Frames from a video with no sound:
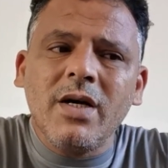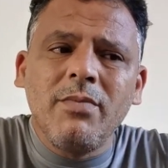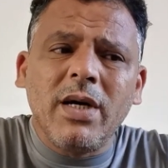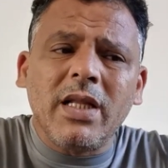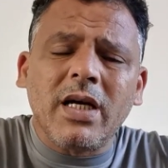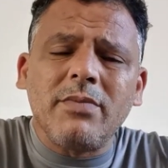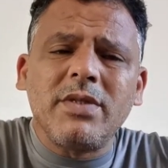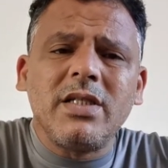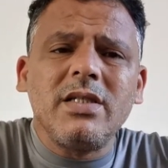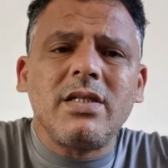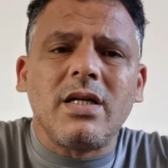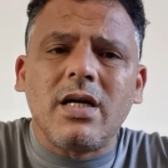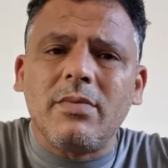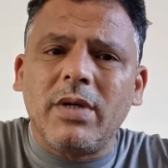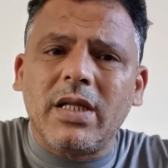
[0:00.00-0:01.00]
بعد 50
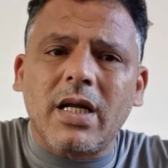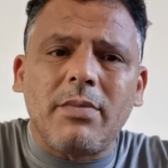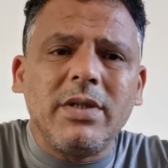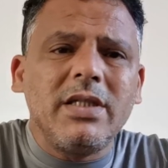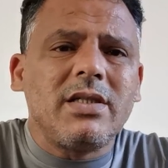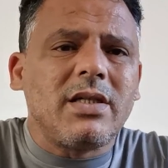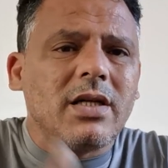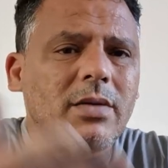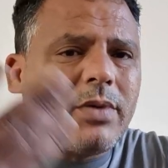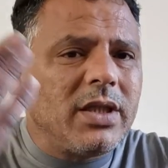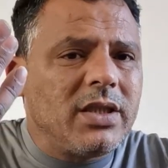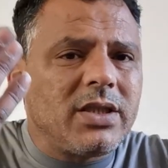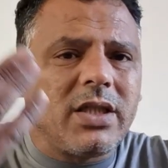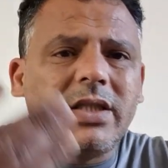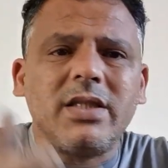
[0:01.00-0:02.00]
سنه بعد 40 سنه
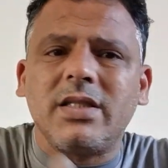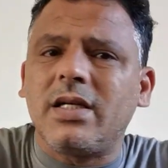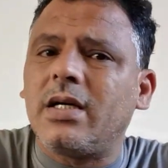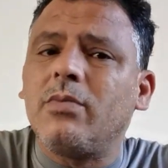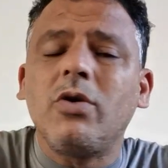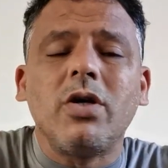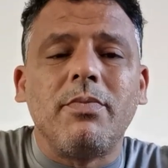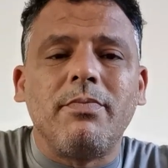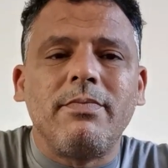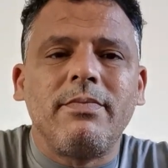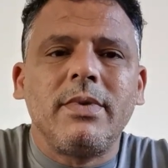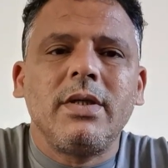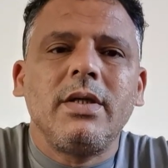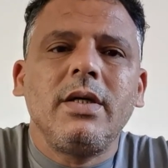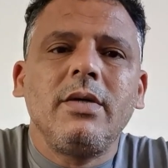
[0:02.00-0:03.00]
بعد 20 سنه المهم
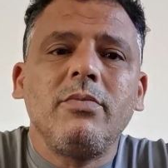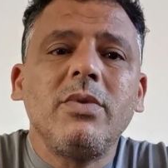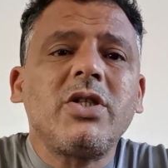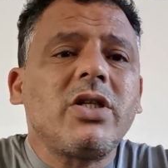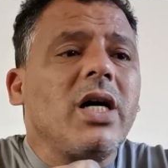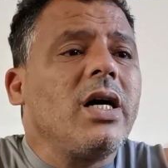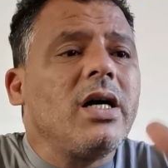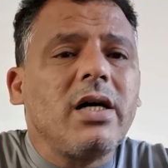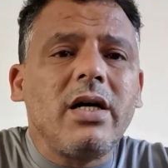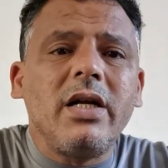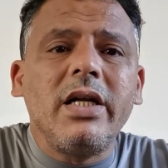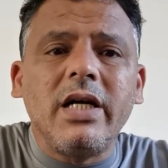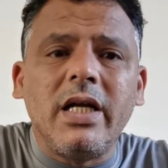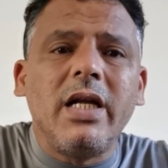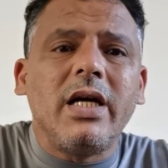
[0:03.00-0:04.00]
مش ليه
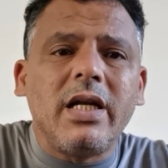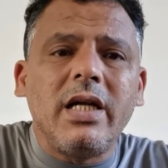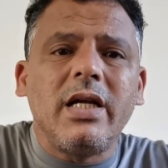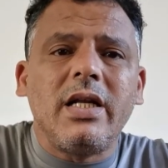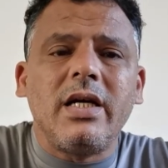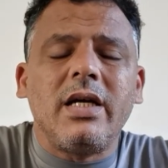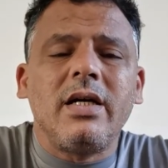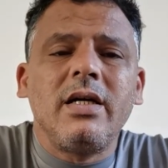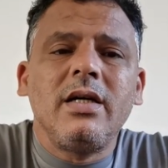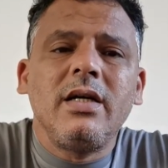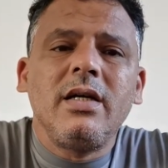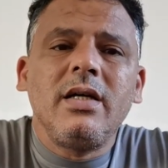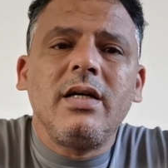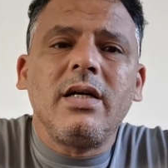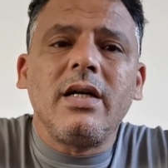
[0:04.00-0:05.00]
ليه ليه ليه
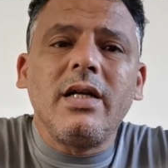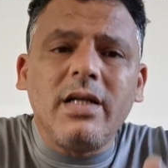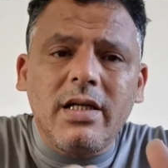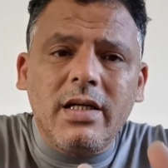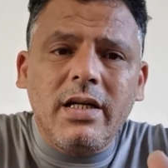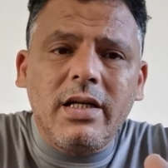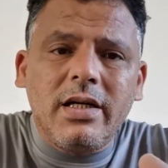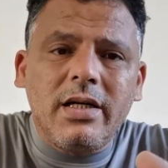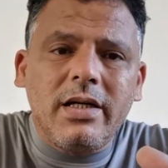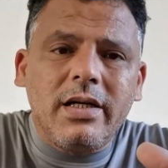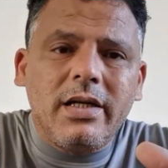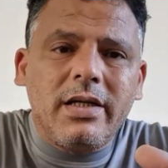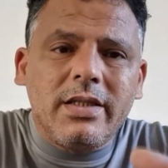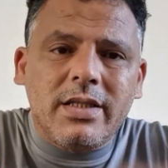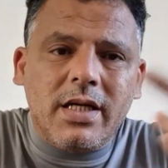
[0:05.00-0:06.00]
اللي اللي
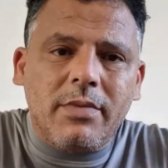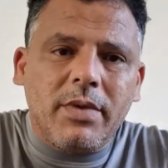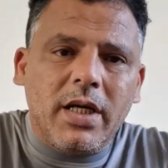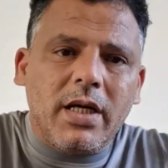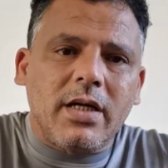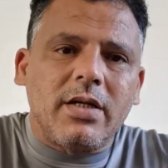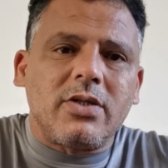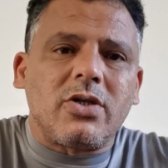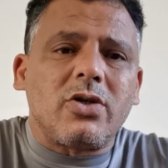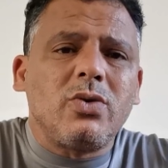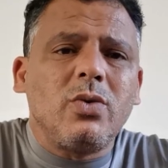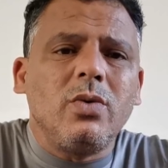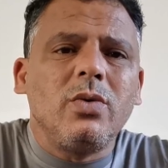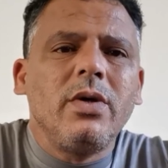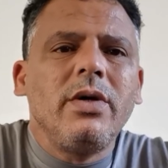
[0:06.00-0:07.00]
اللي يزرب على
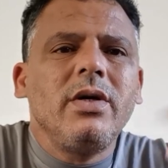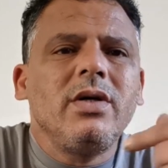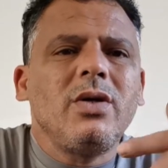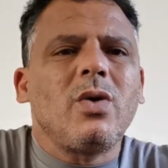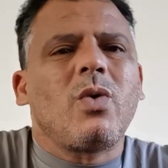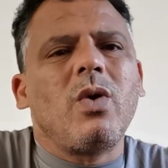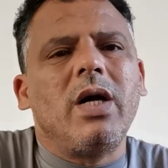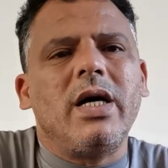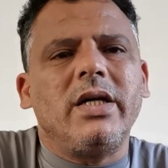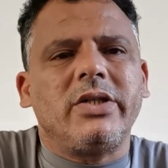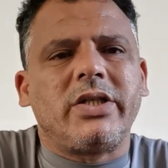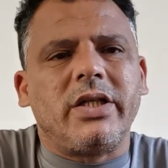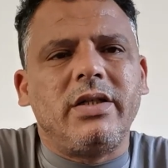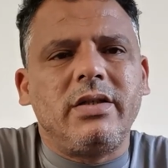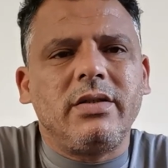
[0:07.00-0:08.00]
كسرته ياكلها
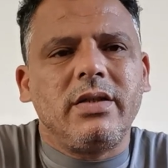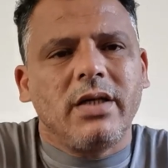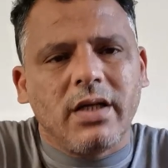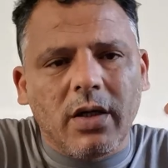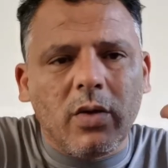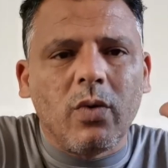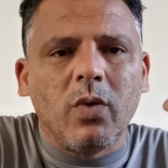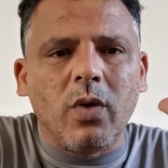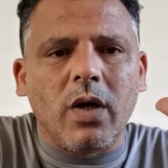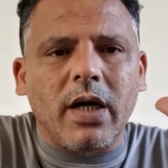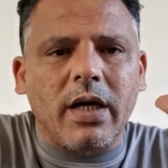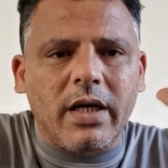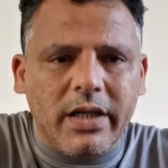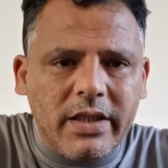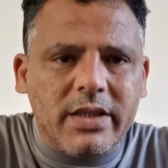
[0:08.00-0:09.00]
عجين حنا نقولوا
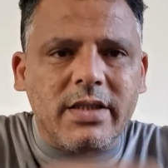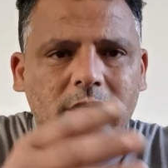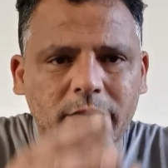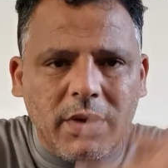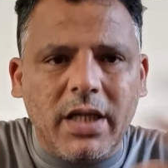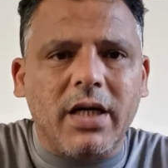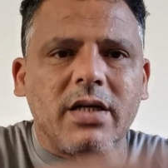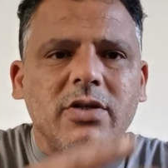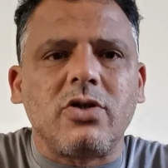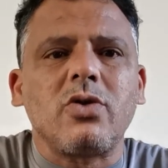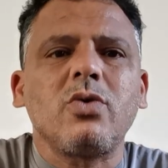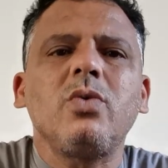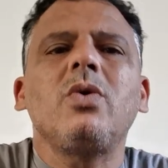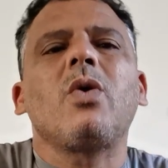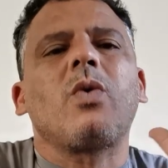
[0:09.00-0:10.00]
هكا اللي يزرب على
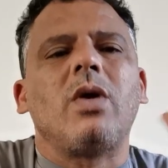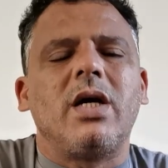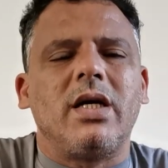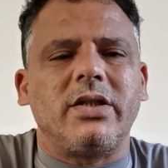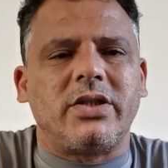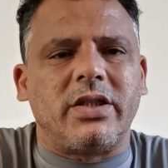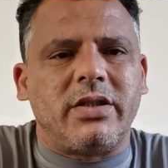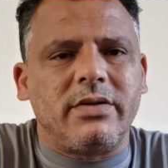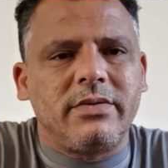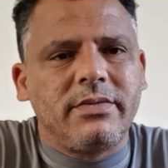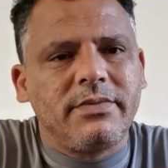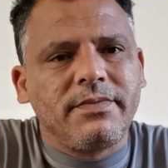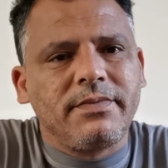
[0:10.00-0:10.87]
كسرته ياكلها عجين